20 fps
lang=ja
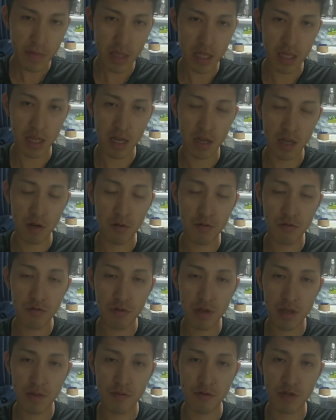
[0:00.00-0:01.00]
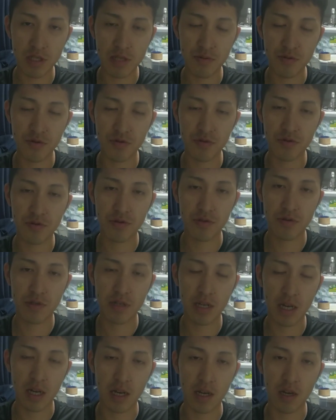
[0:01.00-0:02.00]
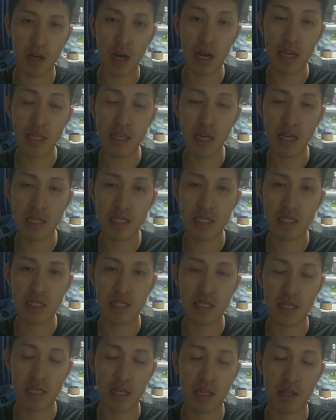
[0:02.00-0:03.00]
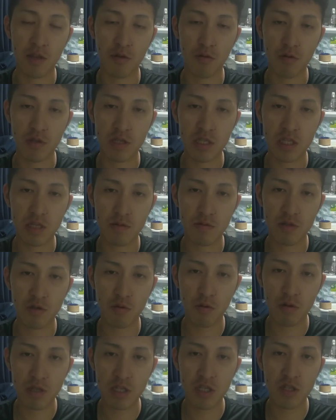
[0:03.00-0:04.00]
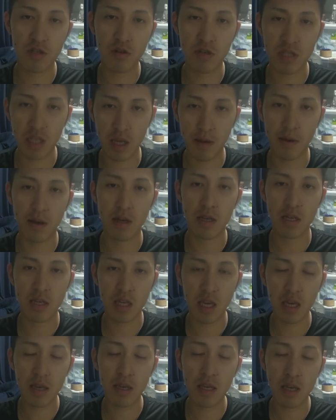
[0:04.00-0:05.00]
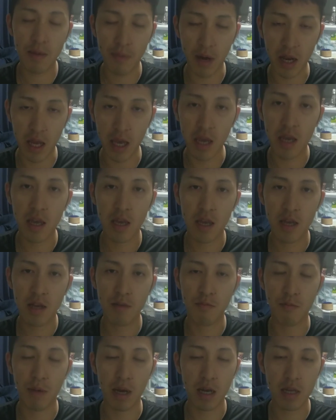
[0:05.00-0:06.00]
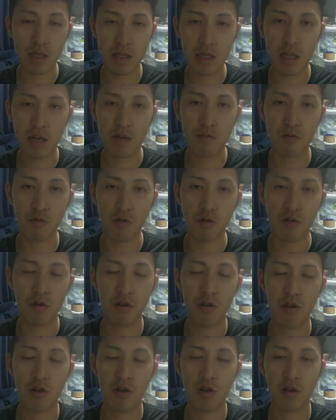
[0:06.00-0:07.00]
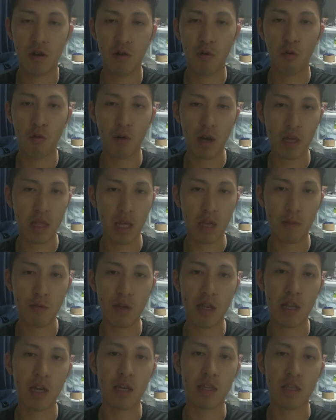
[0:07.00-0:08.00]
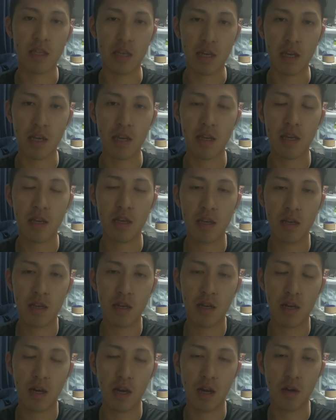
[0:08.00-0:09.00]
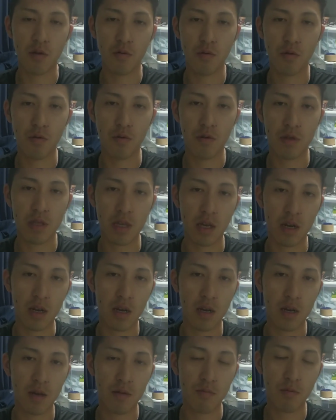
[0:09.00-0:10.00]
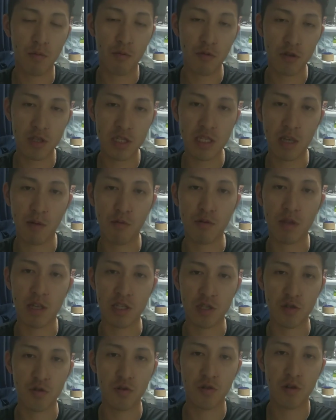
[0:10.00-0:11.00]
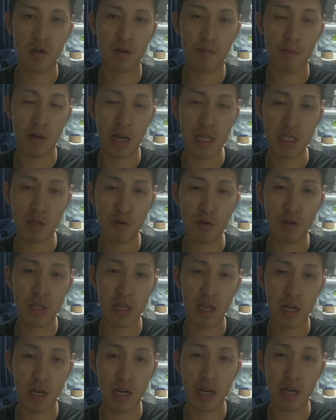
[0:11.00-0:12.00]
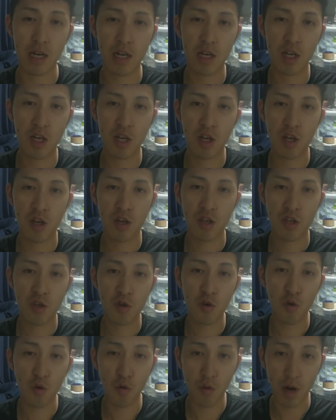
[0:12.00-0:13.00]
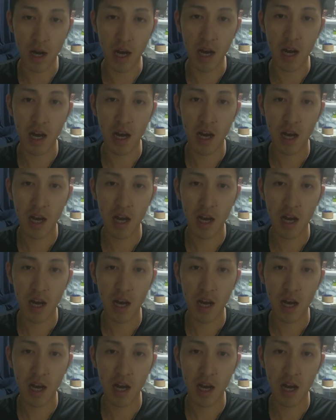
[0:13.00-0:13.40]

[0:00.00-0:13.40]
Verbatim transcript: だから本当にもう自分がありたい姿っていうのをそこを追求していけばね全くもう他何もいらないんであのだから僕常に思ってるんですよ、まあ、朝起きたら今日は